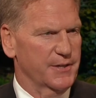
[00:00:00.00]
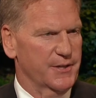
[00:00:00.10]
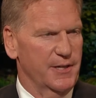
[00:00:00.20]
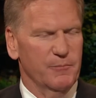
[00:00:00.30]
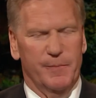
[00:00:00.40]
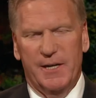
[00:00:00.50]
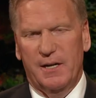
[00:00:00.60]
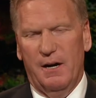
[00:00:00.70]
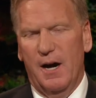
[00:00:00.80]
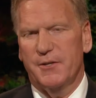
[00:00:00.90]
保护自
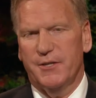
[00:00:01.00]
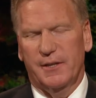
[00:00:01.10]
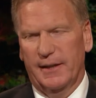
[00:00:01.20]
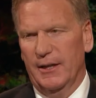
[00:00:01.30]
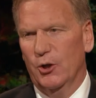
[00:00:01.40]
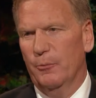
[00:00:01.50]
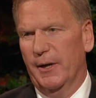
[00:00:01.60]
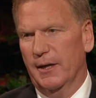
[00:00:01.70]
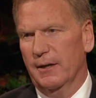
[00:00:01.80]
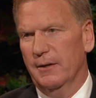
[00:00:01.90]
己不受到自
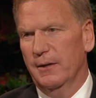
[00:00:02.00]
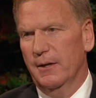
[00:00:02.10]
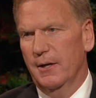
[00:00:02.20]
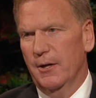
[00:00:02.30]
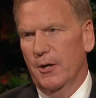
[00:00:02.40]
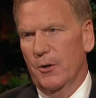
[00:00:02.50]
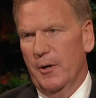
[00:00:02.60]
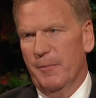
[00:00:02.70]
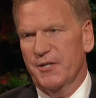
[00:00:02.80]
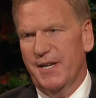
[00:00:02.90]
古至今看来
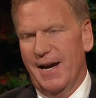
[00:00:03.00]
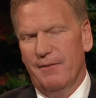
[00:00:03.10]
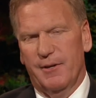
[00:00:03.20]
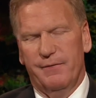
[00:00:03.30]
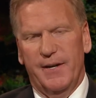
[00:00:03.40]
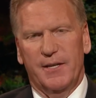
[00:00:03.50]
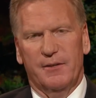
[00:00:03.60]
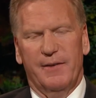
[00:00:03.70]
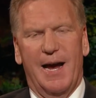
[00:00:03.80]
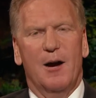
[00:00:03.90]
都存在的诱惑，
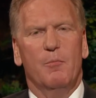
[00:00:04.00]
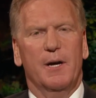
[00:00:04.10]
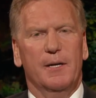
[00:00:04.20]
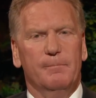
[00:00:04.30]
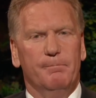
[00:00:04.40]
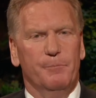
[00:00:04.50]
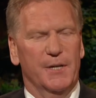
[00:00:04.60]
我们就必